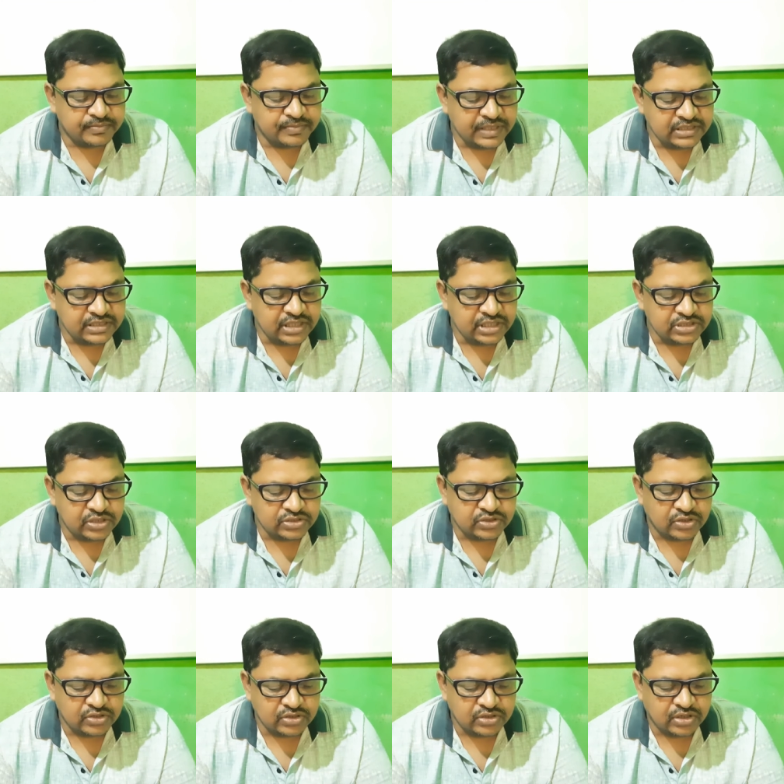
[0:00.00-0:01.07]
বৃদ্ধিজ
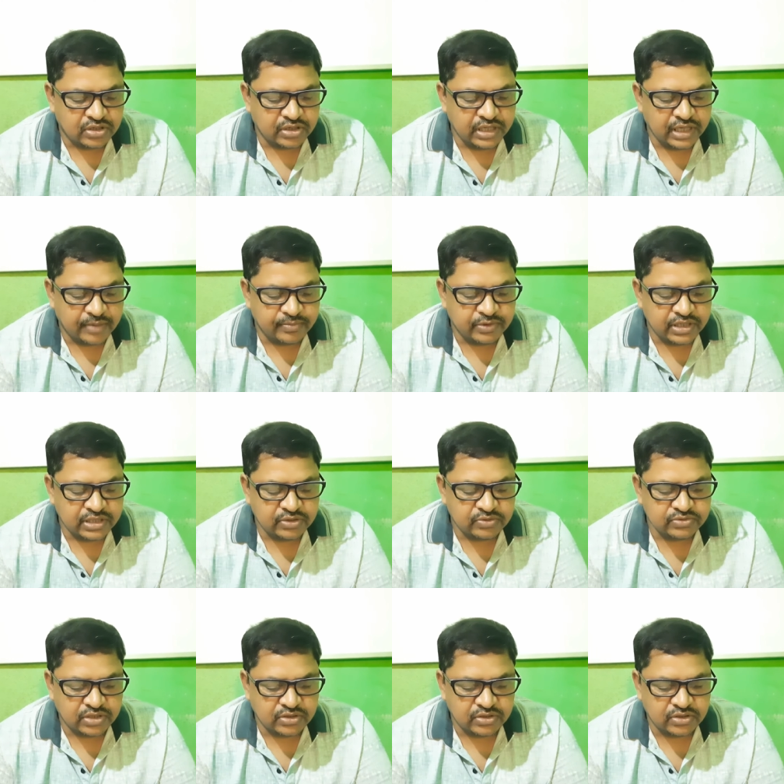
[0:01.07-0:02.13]
চলন নয় এমন একটি
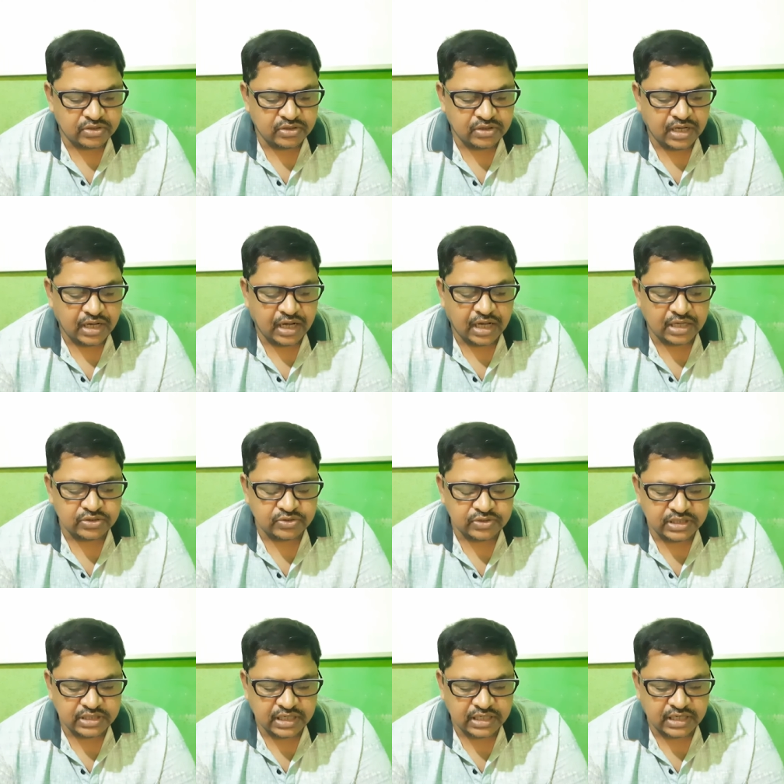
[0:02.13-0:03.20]
উদাহরণ হলো আলোর
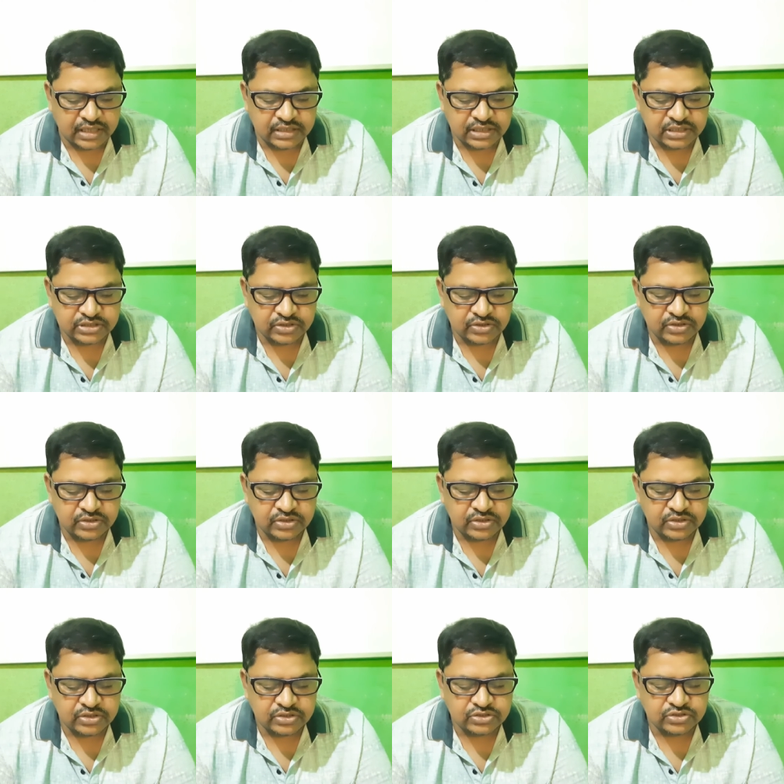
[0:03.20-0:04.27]
দিকে কাণ্ডের চলন
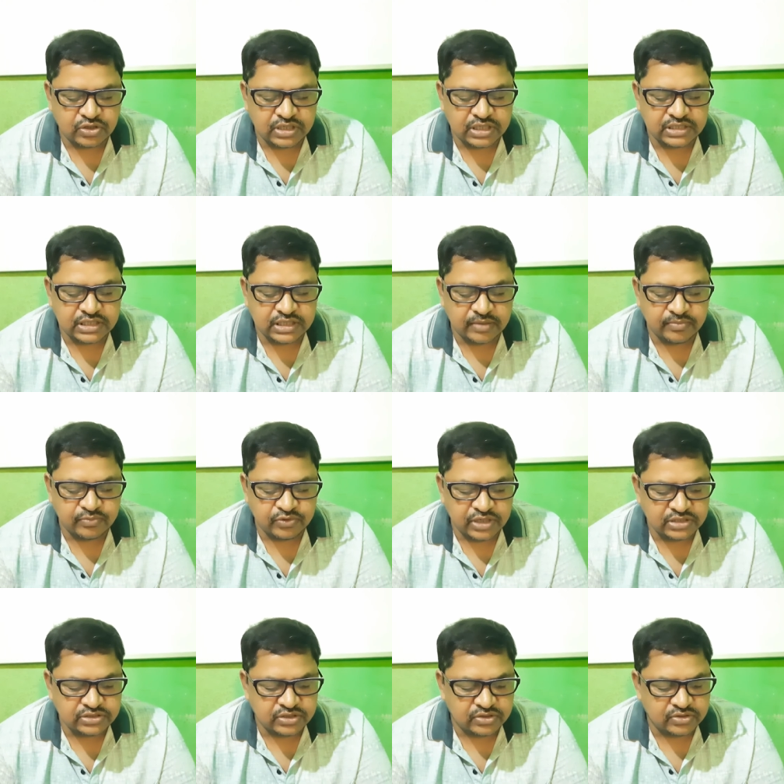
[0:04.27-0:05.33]
জলের দিকে
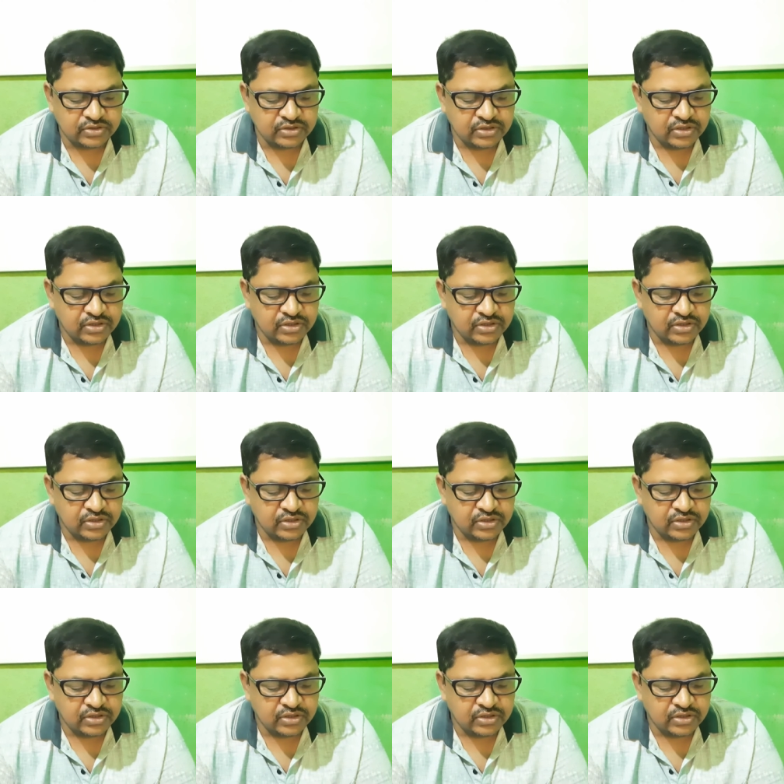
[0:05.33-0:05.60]
মূলের চলন